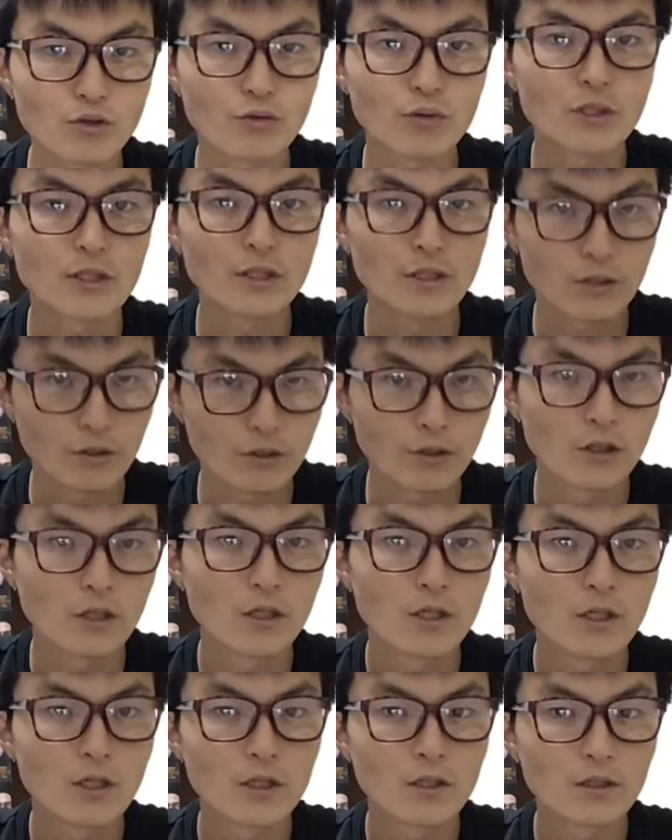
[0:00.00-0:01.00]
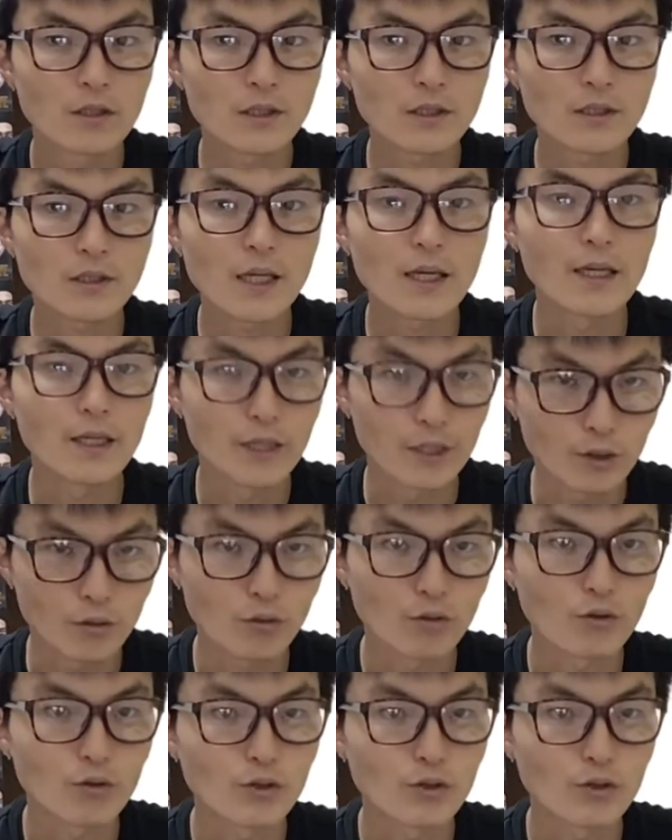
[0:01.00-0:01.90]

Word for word: 喫するで再起と